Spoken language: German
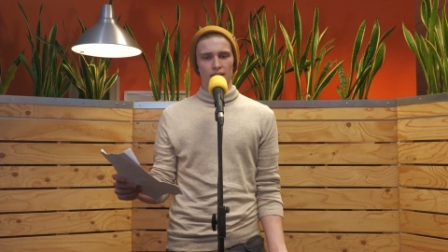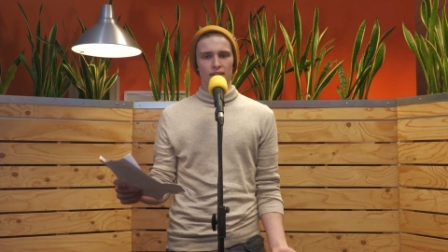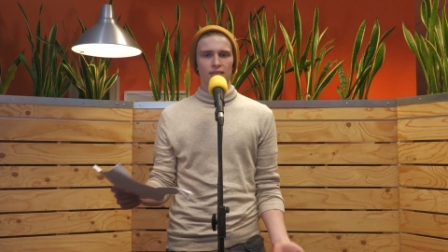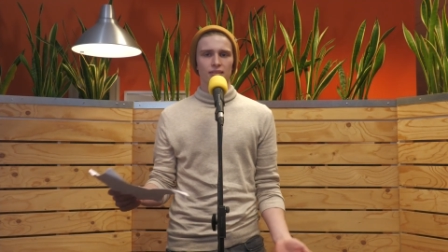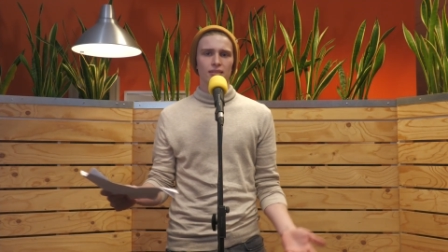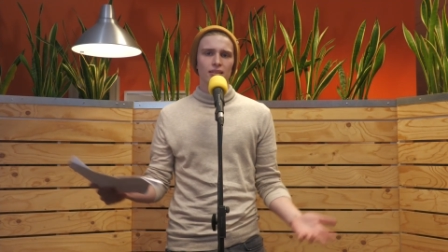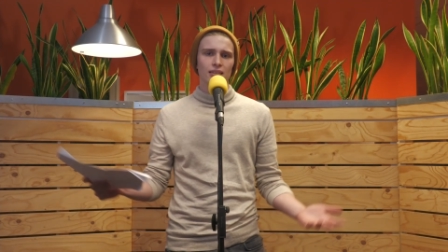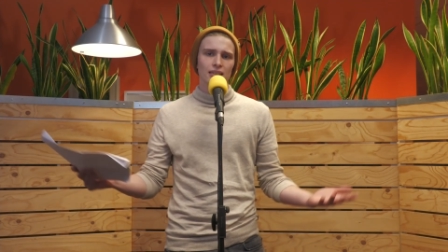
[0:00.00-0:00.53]

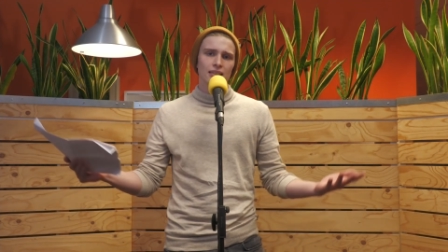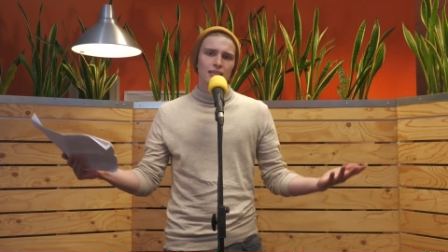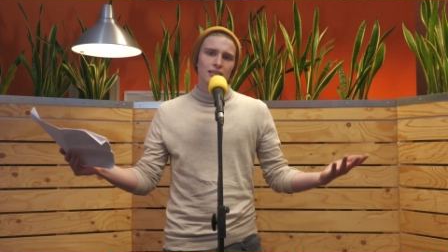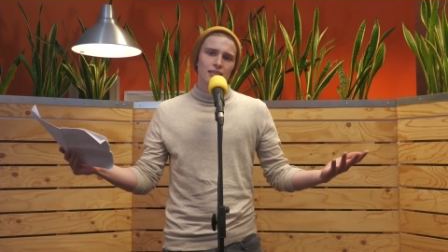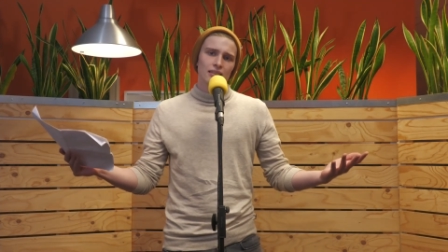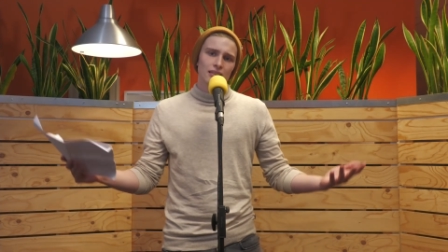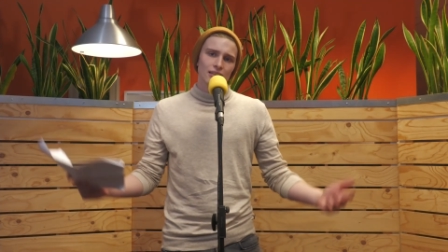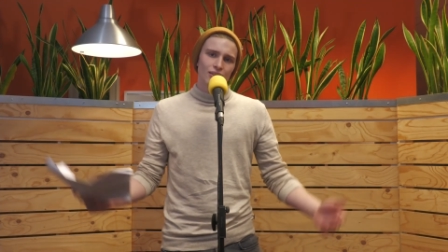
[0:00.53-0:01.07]
Das
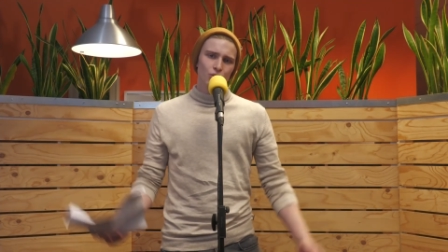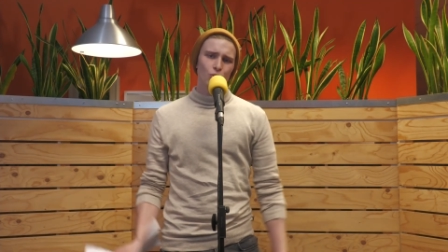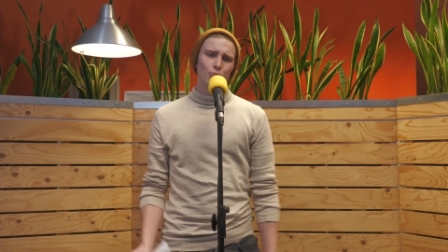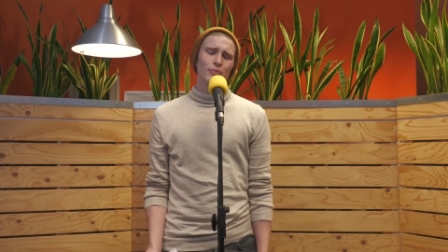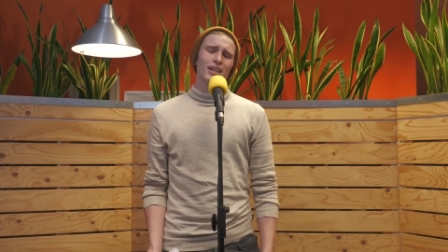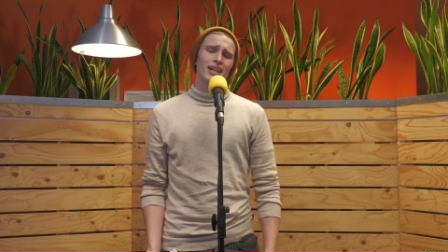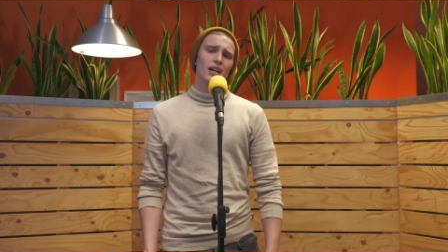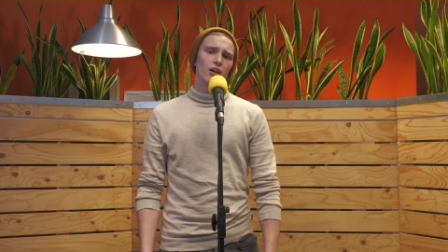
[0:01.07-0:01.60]
tut
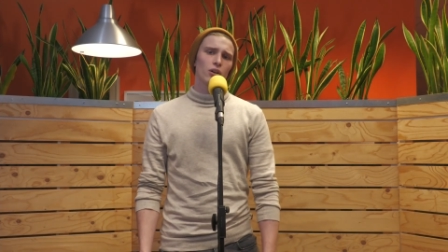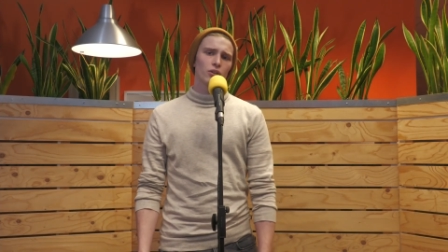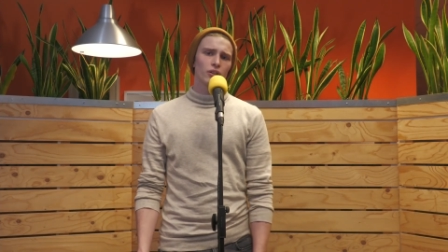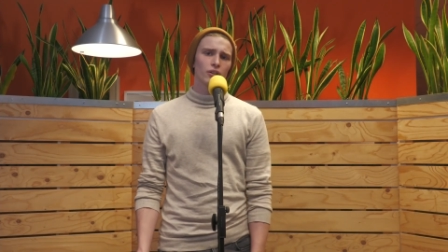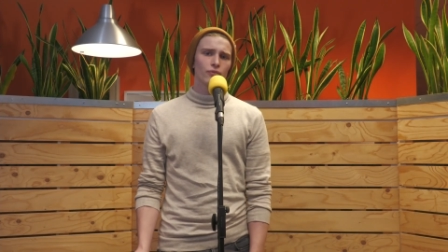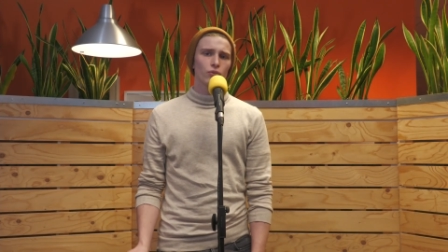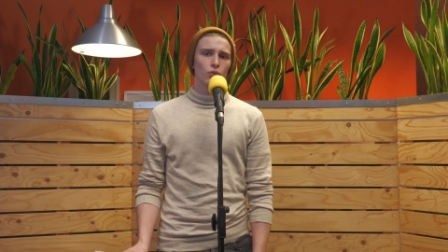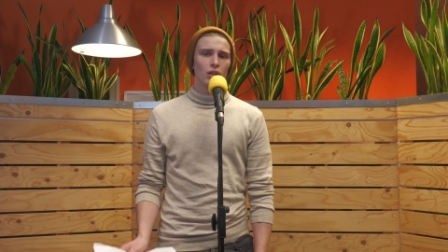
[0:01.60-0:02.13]
mir ja auch
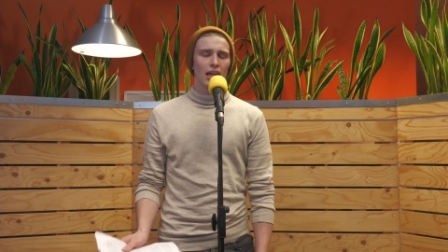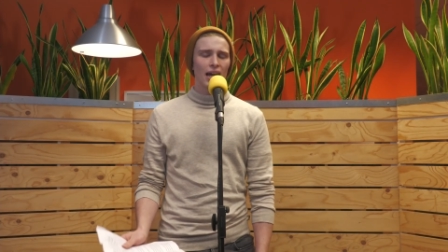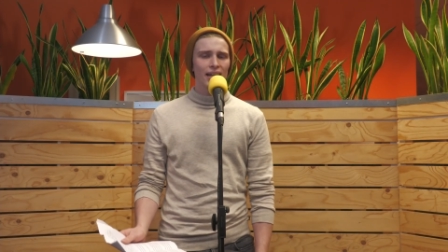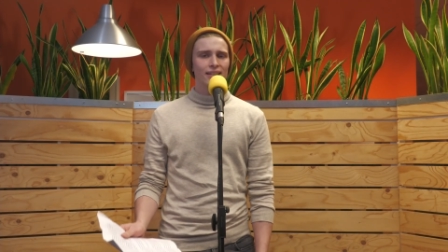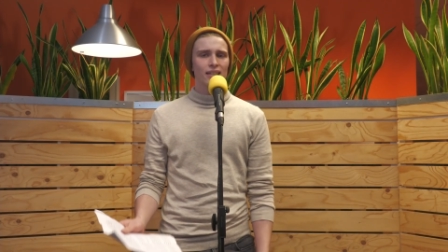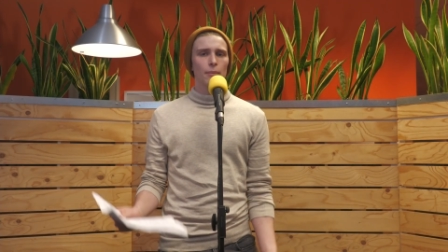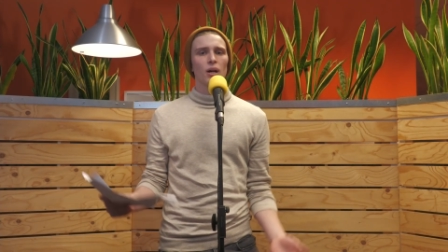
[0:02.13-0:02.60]
irgendwo leid,